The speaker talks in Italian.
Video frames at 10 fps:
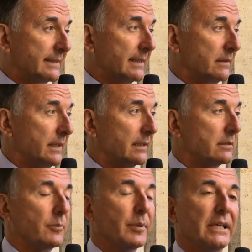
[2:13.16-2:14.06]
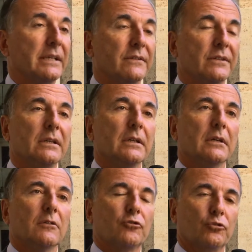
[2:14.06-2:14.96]
tanti altri paesi
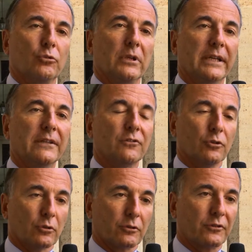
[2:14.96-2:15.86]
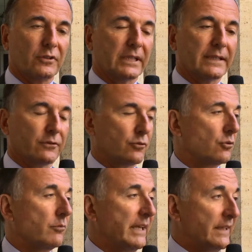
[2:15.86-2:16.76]
sulle risorse che
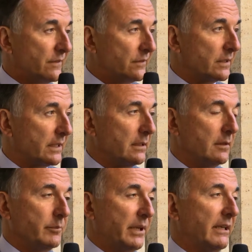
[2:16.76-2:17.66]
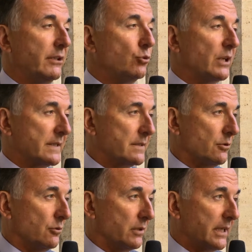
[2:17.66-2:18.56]
sono messe per
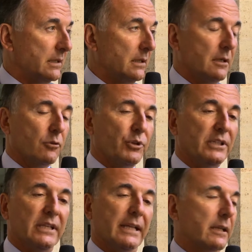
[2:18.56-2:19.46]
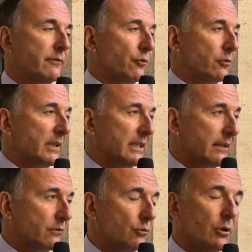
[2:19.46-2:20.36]
l'educazione. Quindi la riforma della
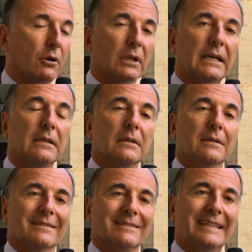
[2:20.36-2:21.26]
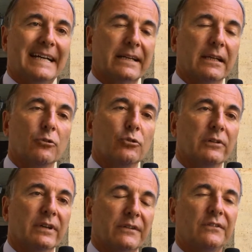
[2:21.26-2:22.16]
scuola, dare
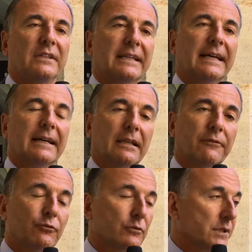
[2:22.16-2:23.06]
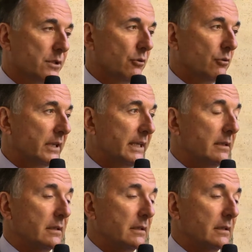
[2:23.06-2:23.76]
all'università la funzione